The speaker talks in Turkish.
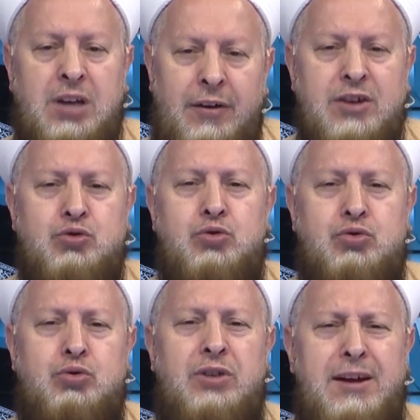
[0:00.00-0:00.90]
Savaş
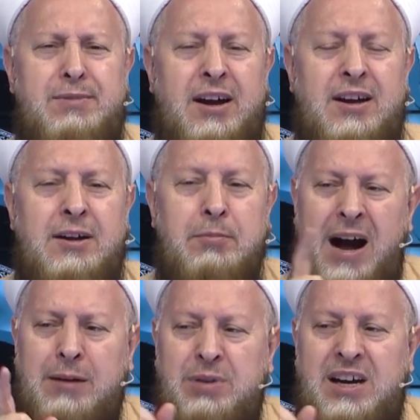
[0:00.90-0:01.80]
suçlusu değil mi?
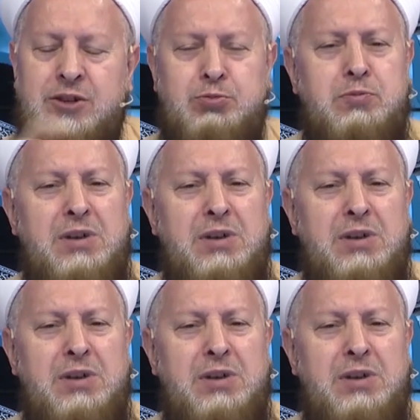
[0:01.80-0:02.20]
Bak Birleşmiş